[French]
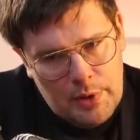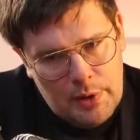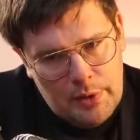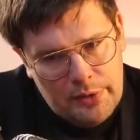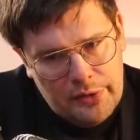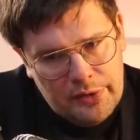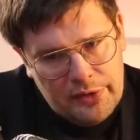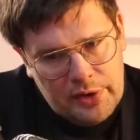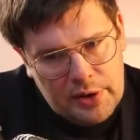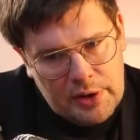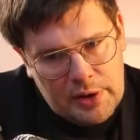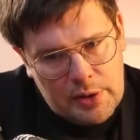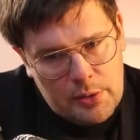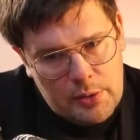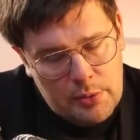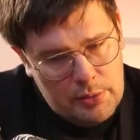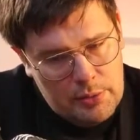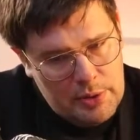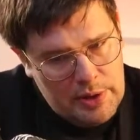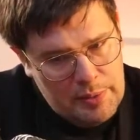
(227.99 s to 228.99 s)
c'est
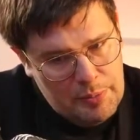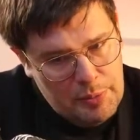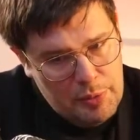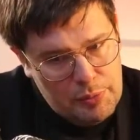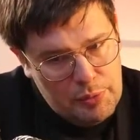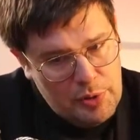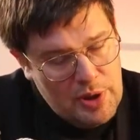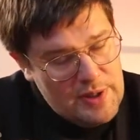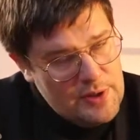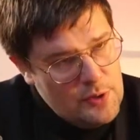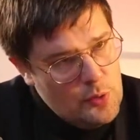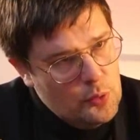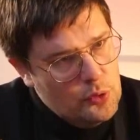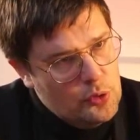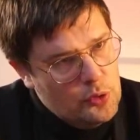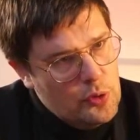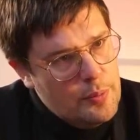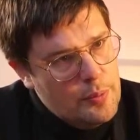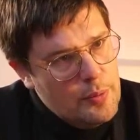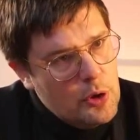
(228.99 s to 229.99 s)
que les populations
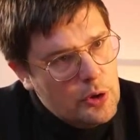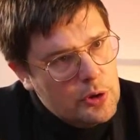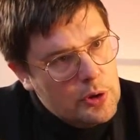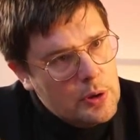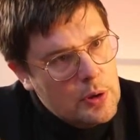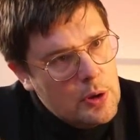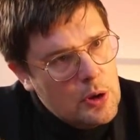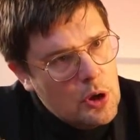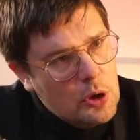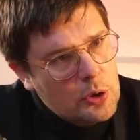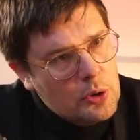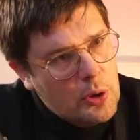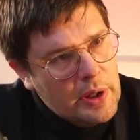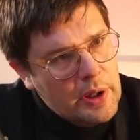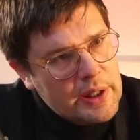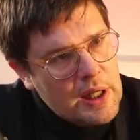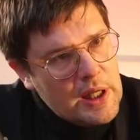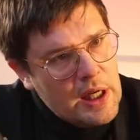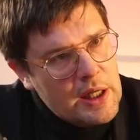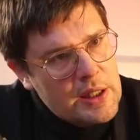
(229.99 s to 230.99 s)
demandent l'ordre
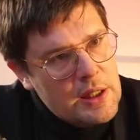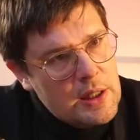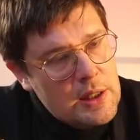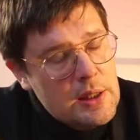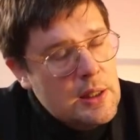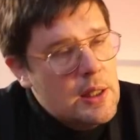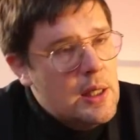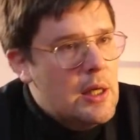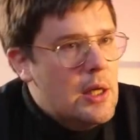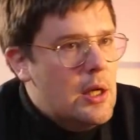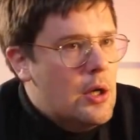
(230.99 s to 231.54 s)
régalien,